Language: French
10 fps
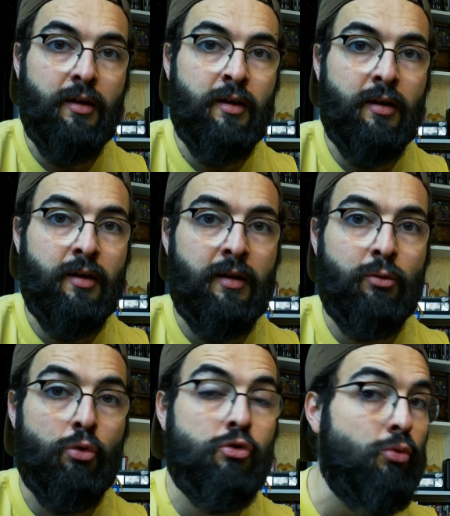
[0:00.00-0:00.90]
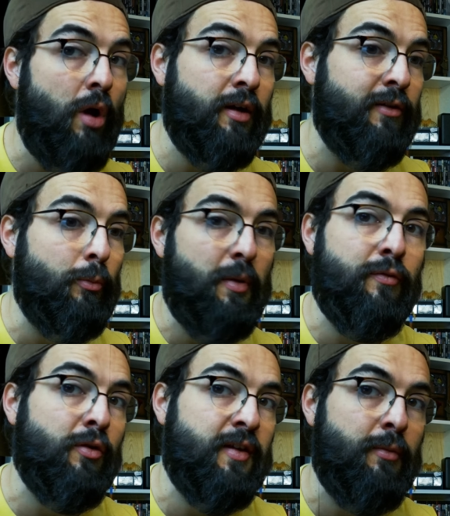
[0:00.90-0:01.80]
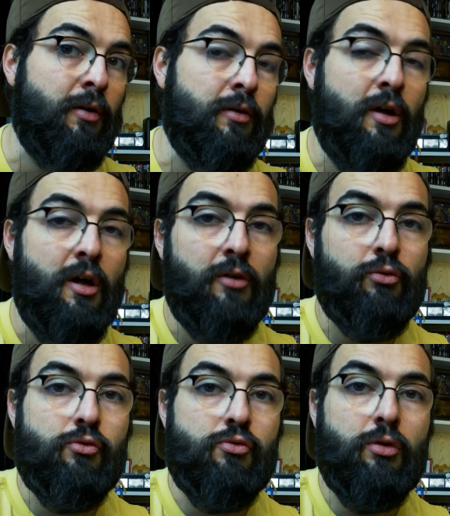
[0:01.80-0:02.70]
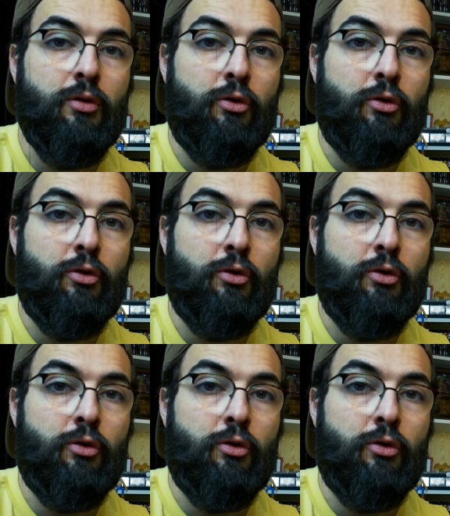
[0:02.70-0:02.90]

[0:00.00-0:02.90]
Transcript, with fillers: et, et, de choix qui sont pas forcément toujours euh,